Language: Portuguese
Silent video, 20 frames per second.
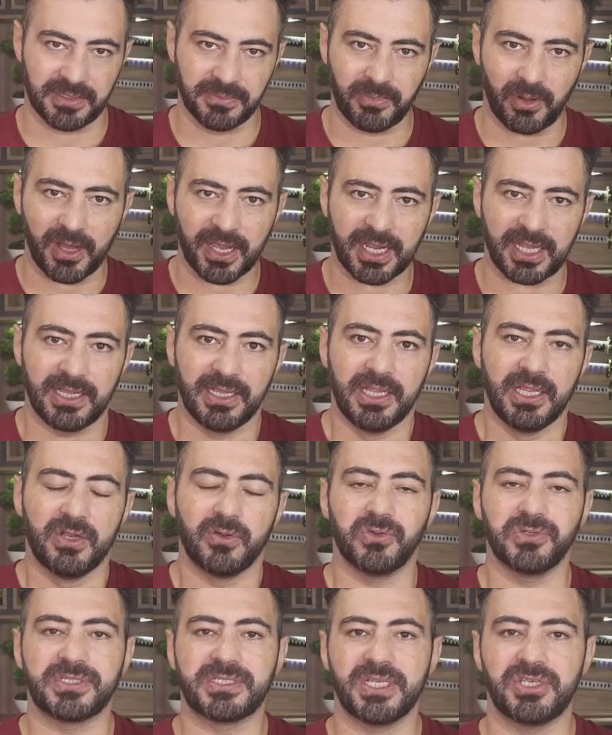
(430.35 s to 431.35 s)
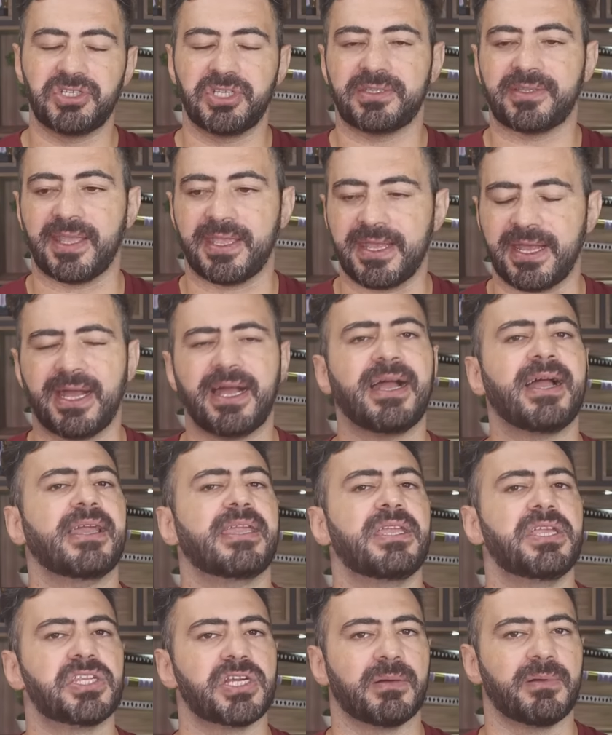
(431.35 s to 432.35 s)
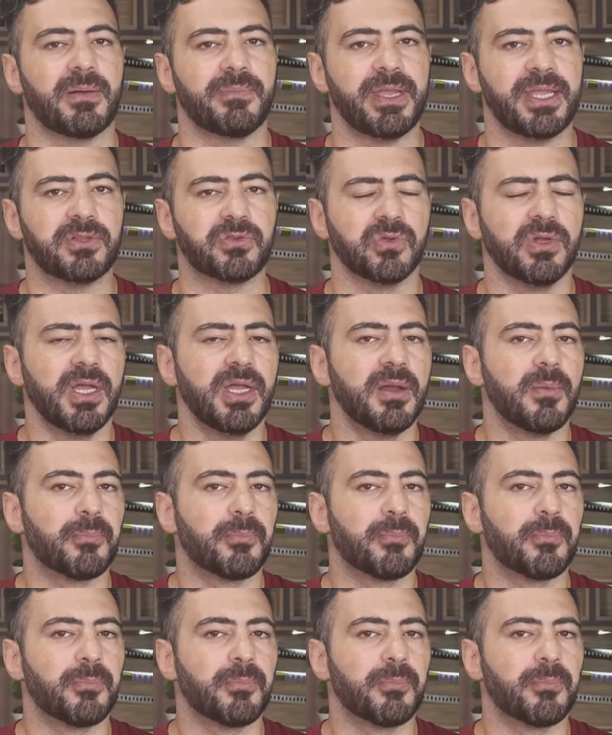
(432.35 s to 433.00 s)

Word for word: Embora o Sanji tenha Haki de armamento,